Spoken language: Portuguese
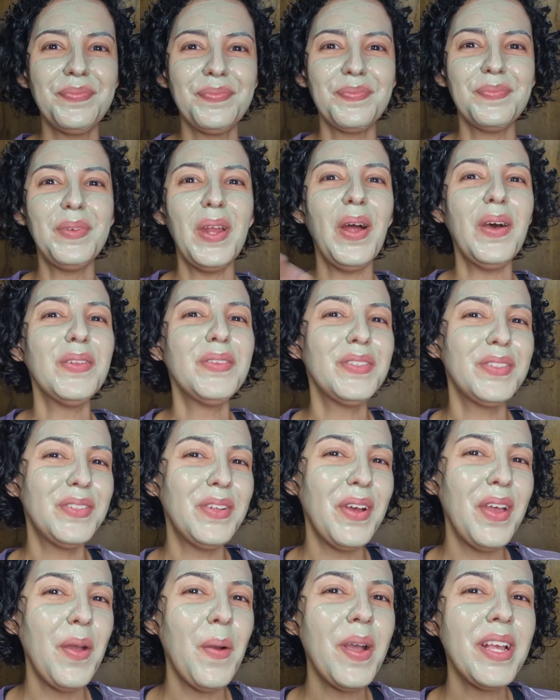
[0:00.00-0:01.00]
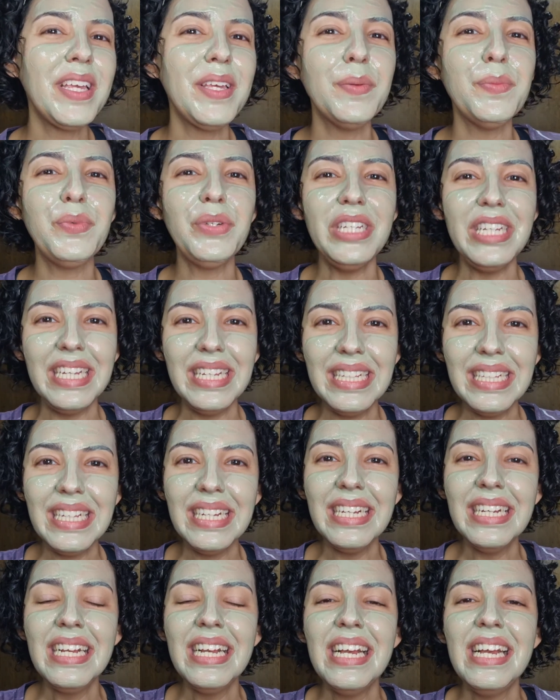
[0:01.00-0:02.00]
Pronto, tô eu aqui bonita.
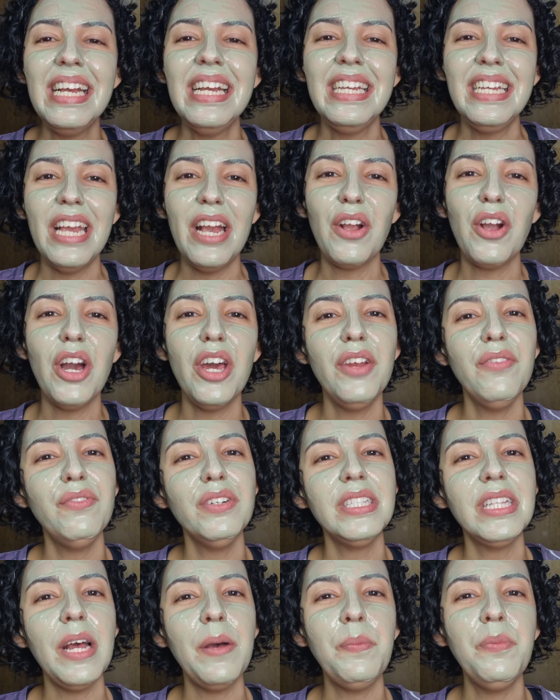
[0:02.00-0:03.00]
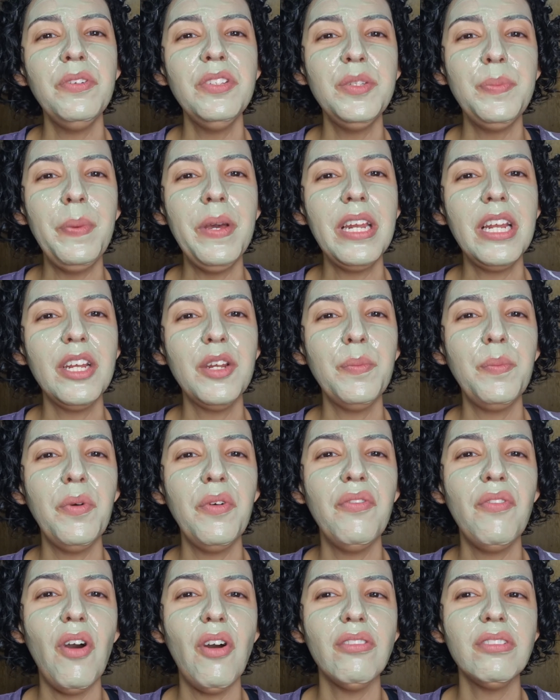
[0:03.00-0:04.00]
E agora eu vou estar tá esperando por
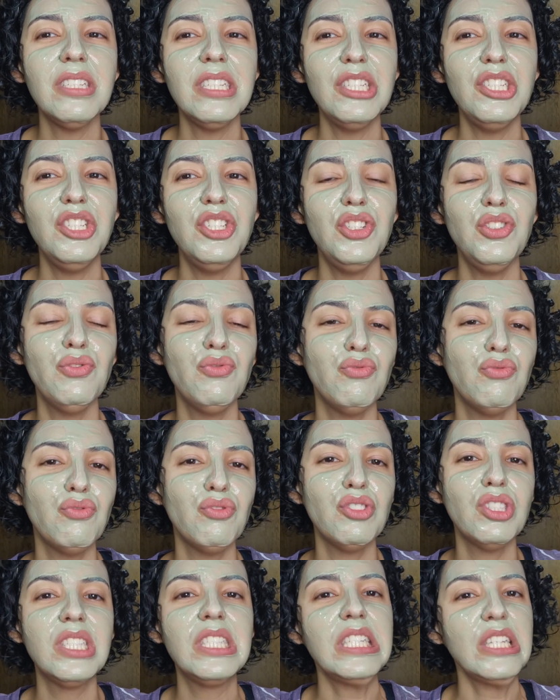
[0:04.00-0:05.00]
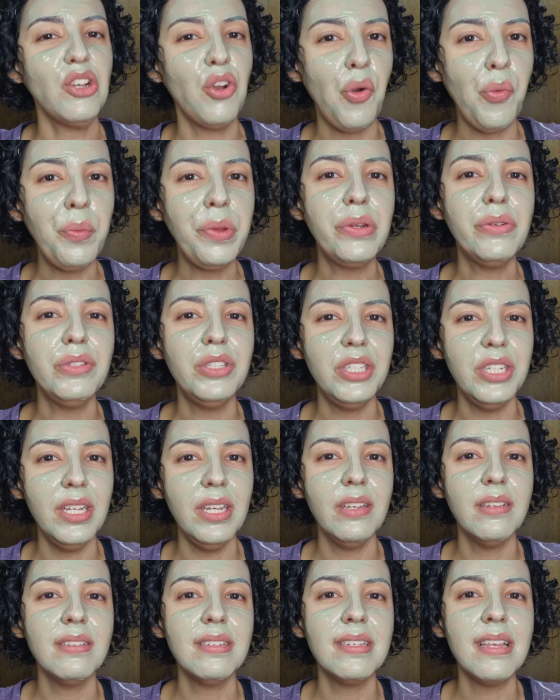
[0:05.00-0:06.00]
voltas de uns 5
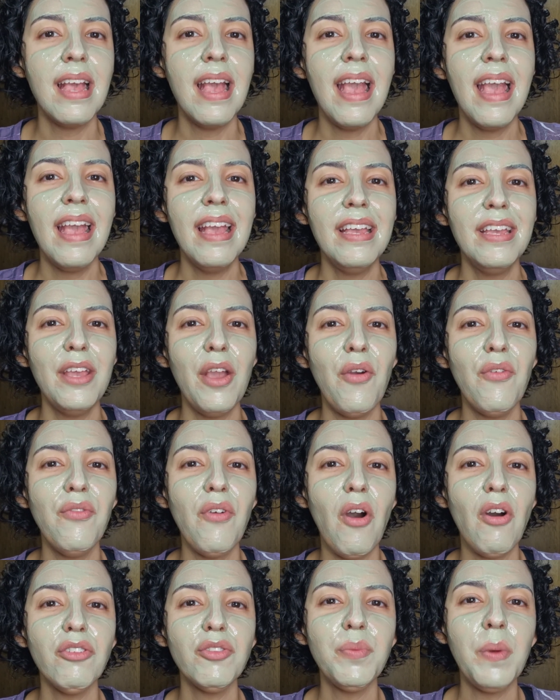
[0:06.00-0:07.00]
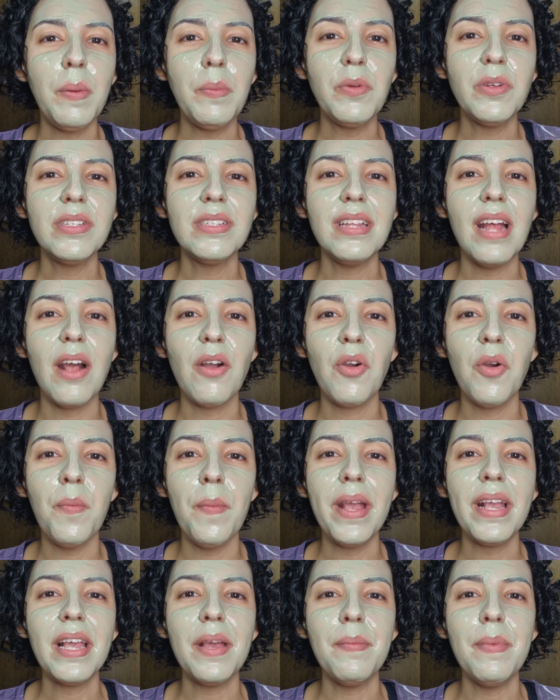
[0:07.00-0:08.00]
minutinhos. E eu volto a mostrar como
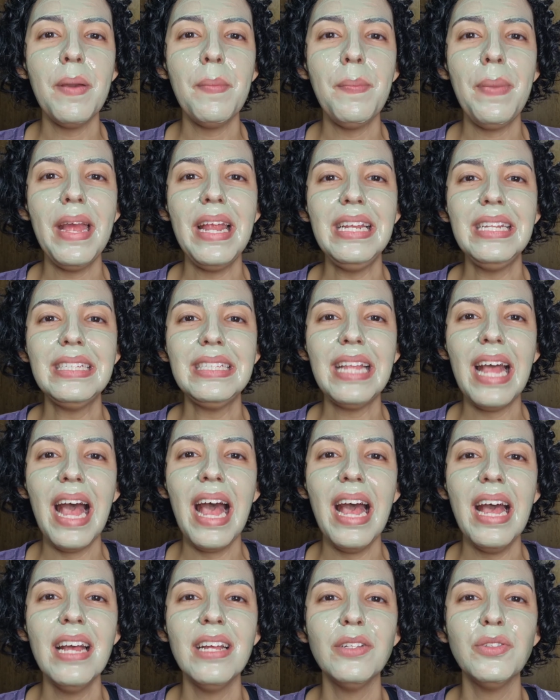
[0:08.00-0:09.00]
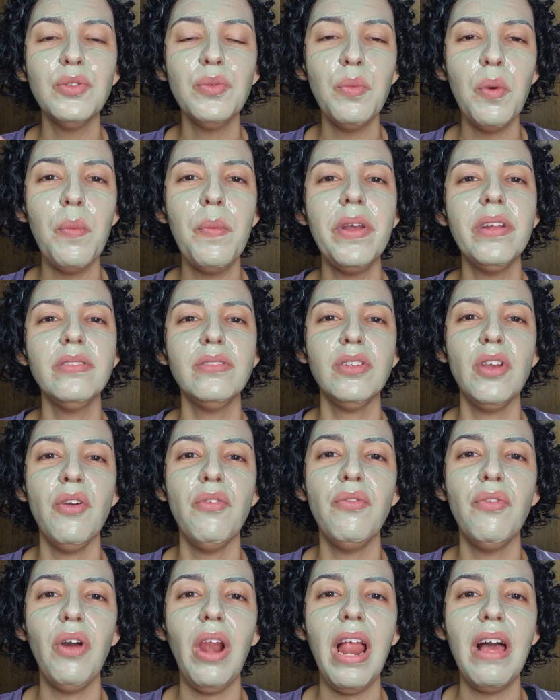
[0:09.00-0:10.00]
é que a minha pele tá no momento que eu
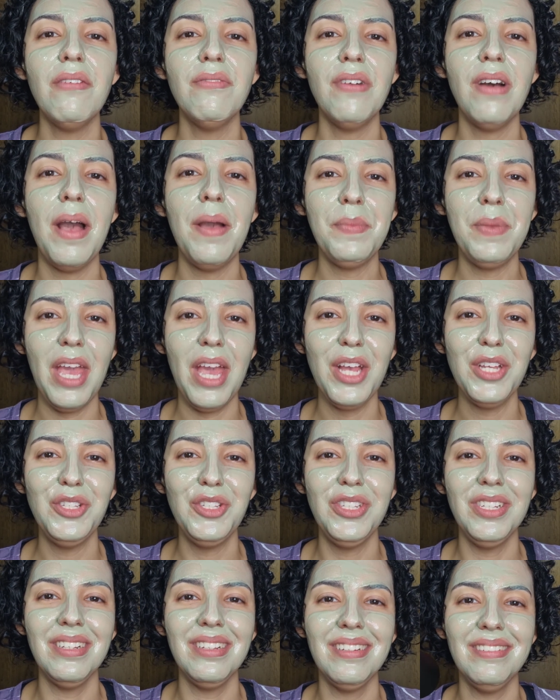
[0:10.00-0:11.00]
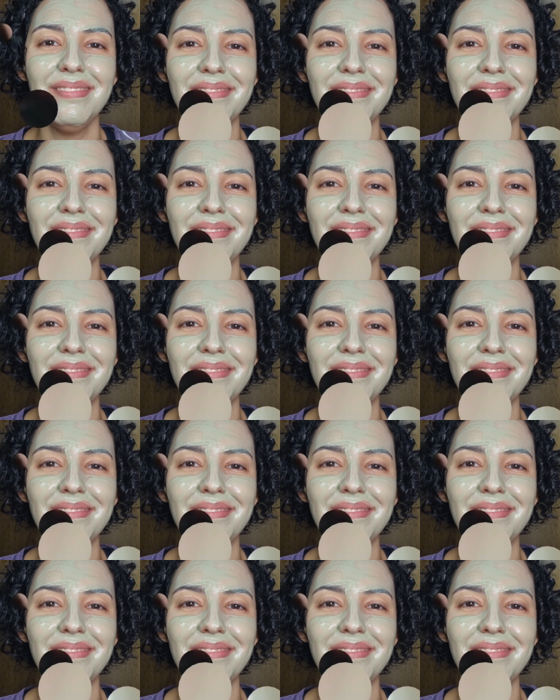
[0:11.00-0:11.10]
vou lavar a minha argila.